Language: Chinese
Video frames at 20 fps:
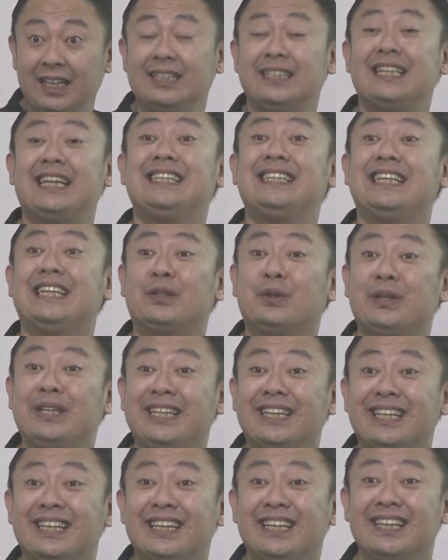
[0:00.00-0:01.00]
再写多一
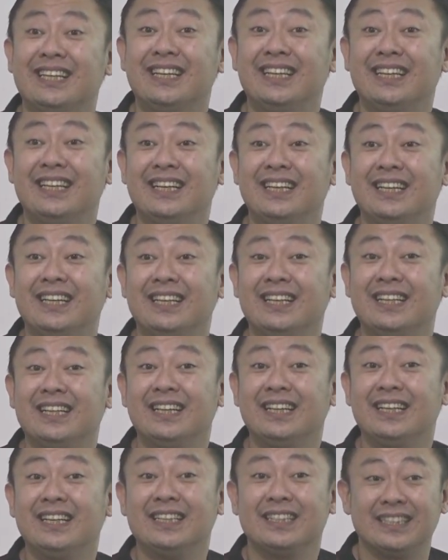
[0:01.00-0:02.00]
个，
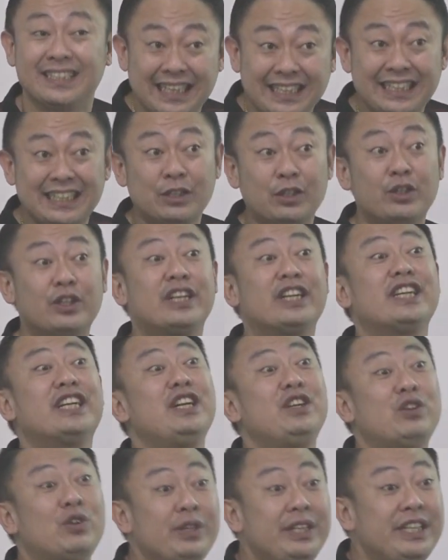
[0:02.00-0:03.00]
再写多一个
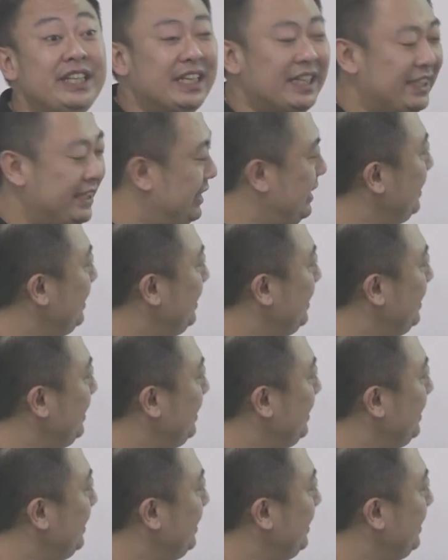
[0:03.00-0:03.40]
更容易的。